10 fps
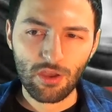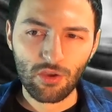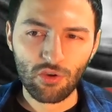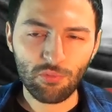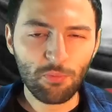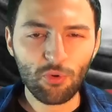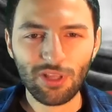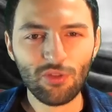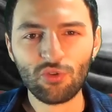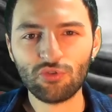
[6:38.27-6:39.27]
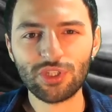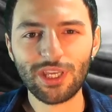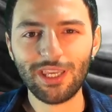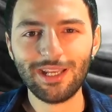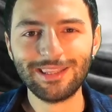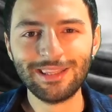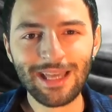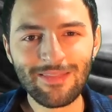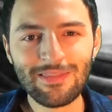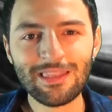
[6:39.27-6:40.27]
¿cómo pudieron conseguir
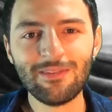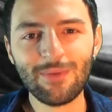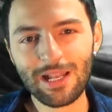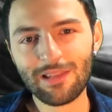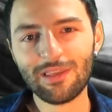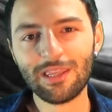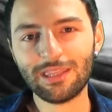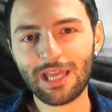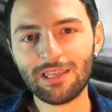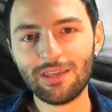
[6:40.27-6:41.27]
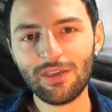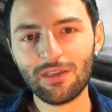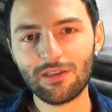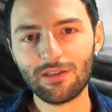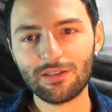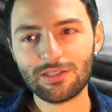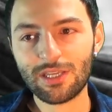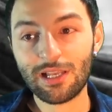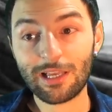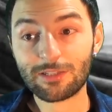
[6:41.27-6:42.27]
tan nivel de detalle
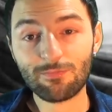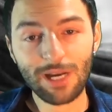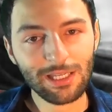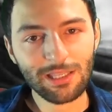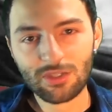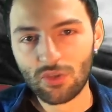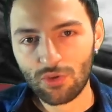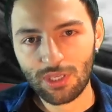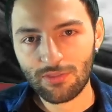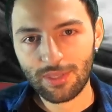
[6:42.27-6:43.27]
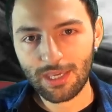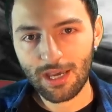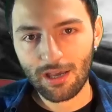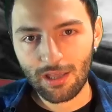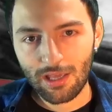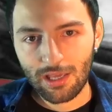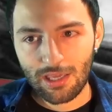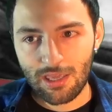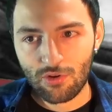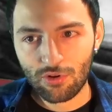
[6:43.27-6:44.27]
sin las máquinas de hoy en día
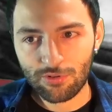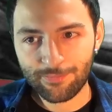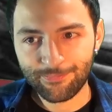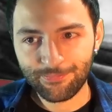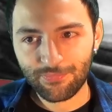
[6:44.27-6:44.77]
y con